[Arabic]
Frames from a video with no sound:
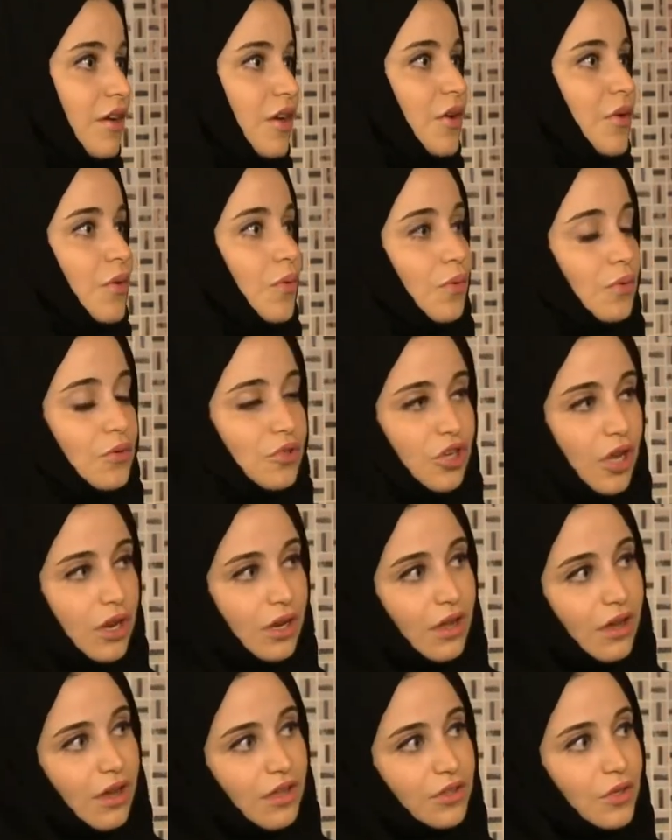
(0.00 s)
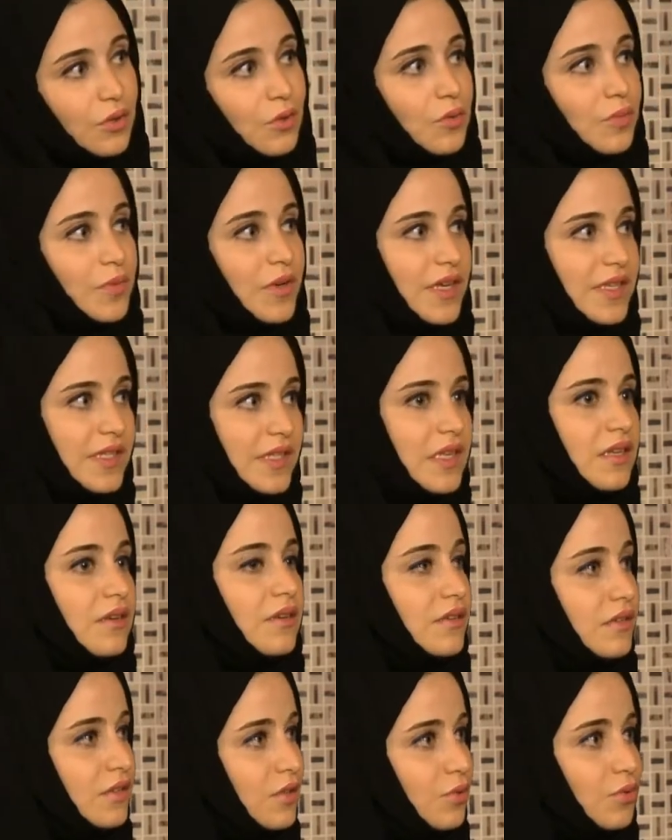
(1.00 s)
وان شاء الله قطر والبرازيل
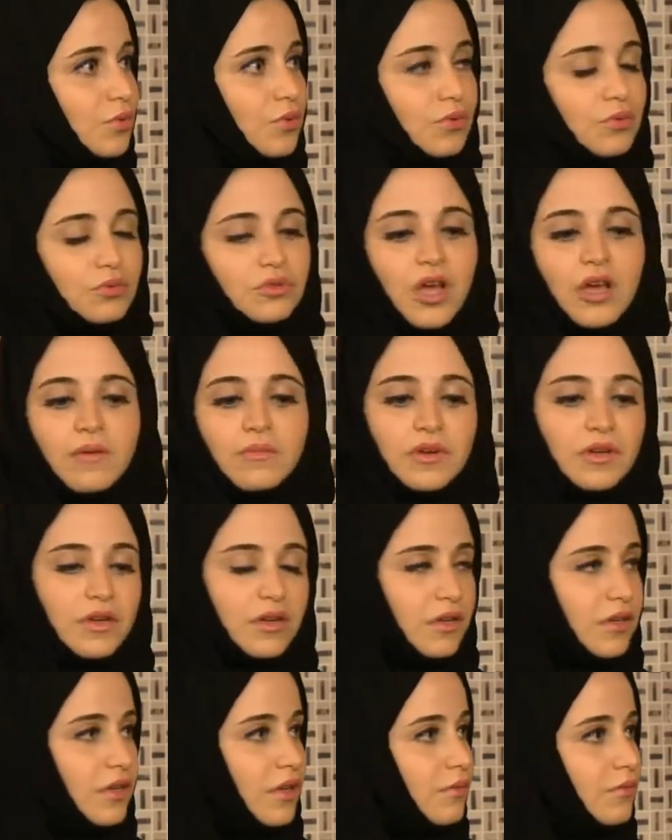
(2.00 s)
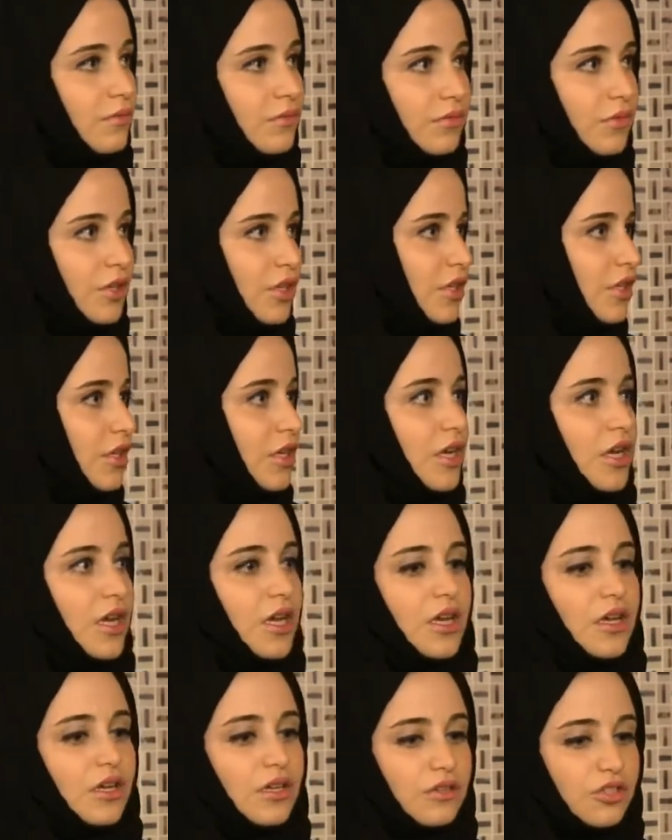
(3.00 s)
يزيدون ودائما احنا يعني
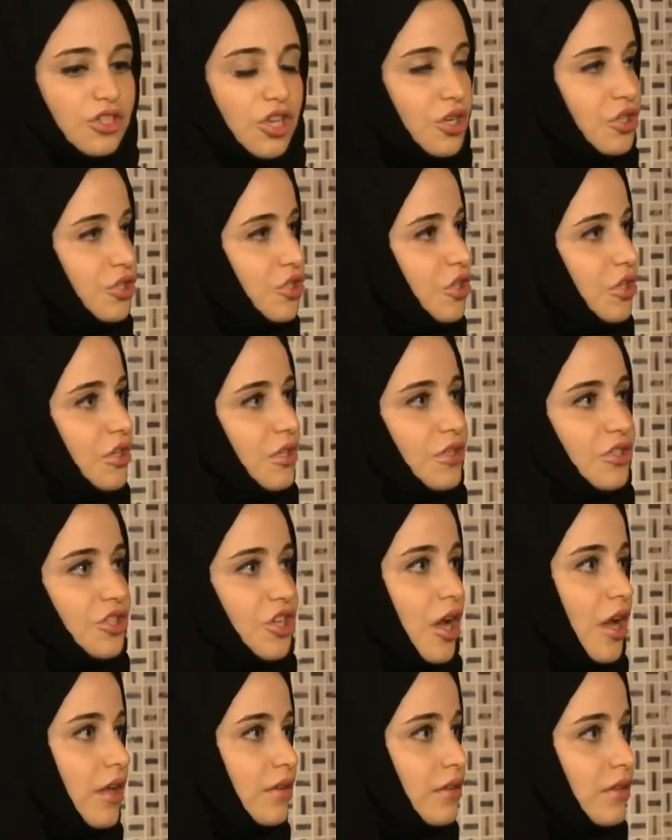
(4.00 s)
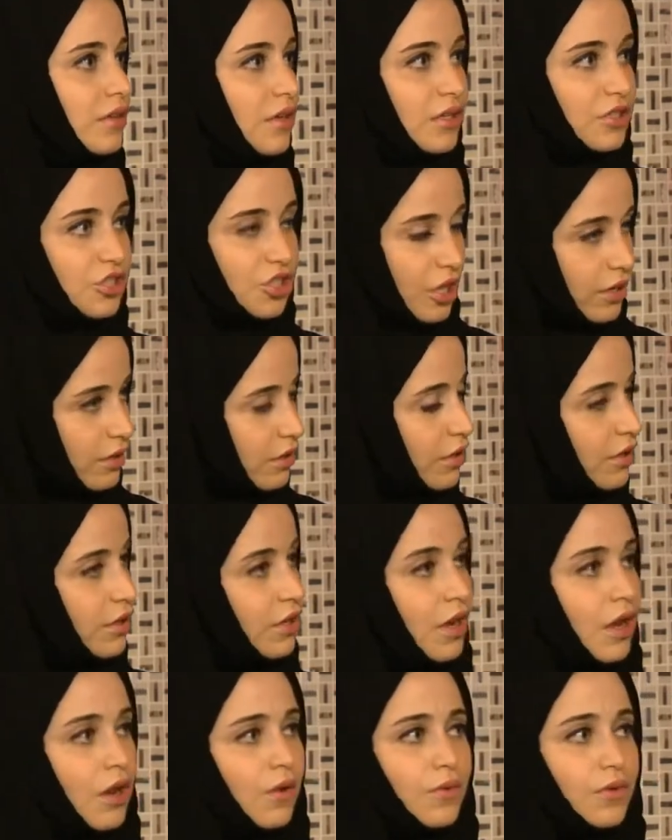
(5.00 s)
نشجع الجهات انها
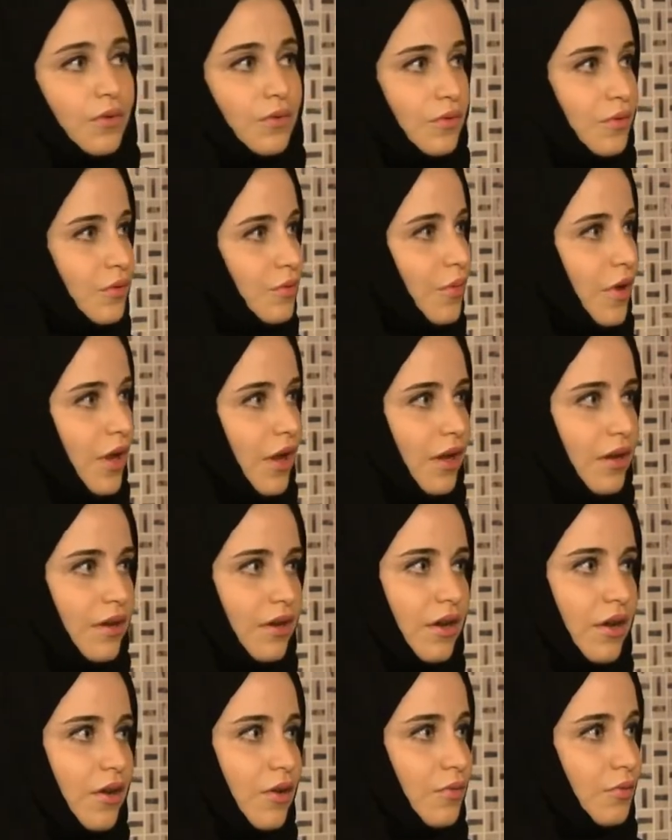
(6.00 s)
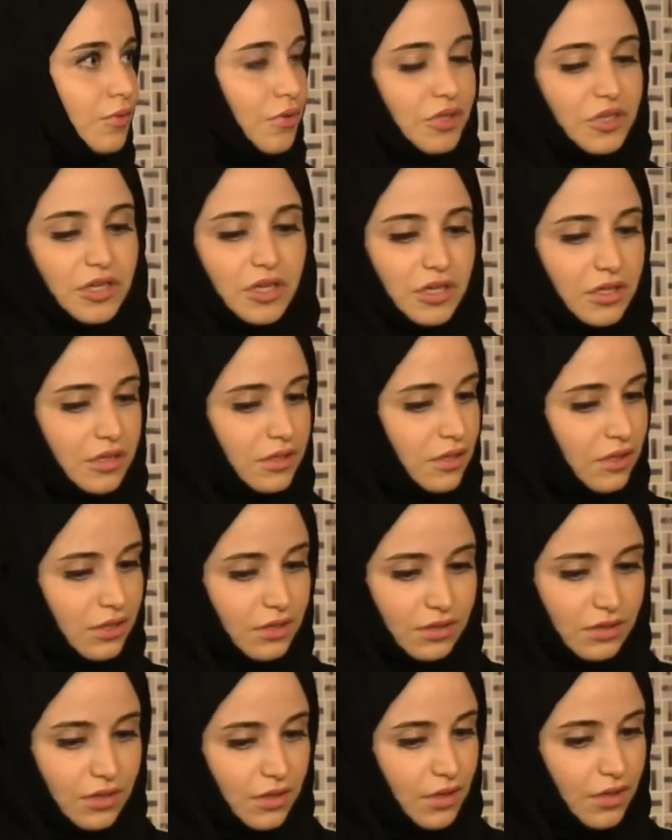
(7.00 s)
تشاركنا ويكونون معنا واحنا
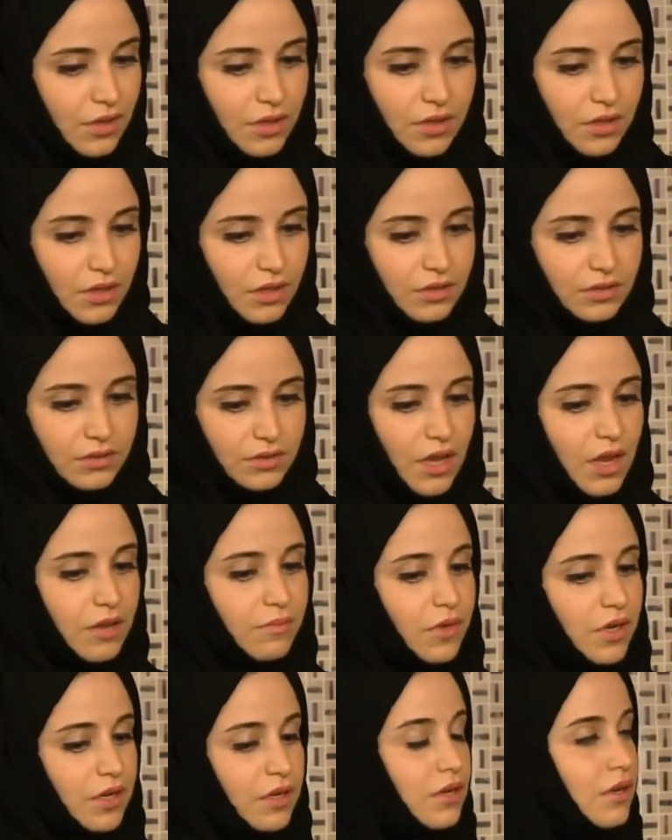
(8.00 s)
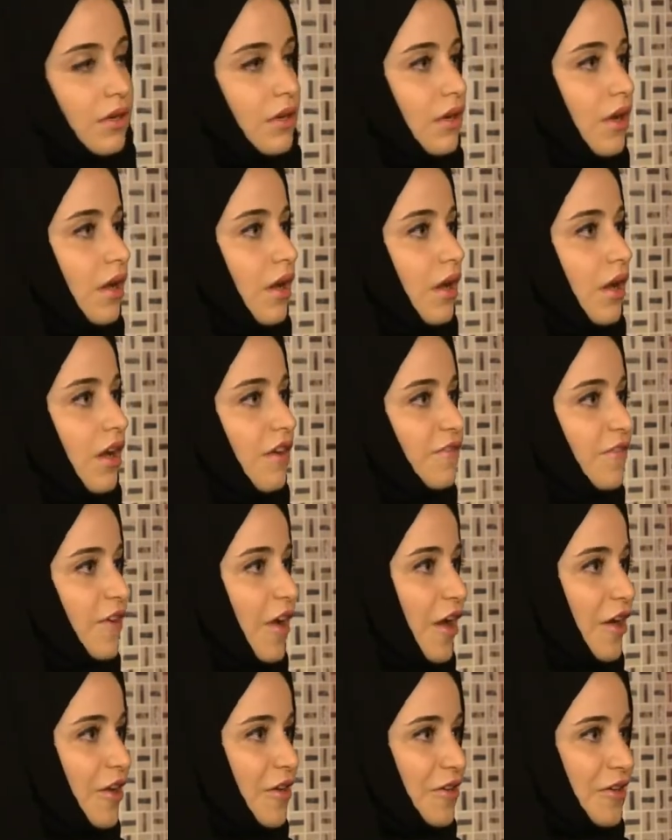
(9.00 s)
يعني دائما
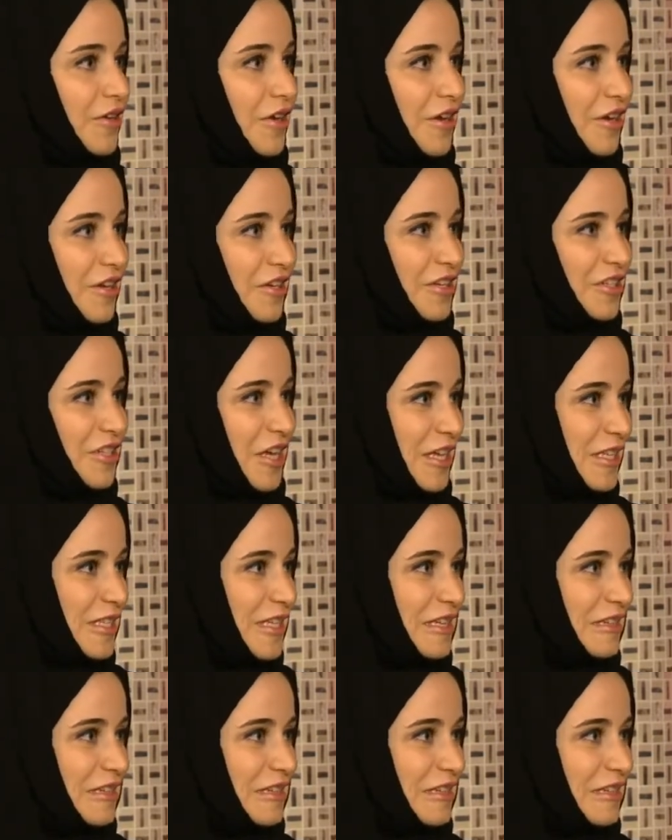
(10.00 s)
الافكار احنا جاهزين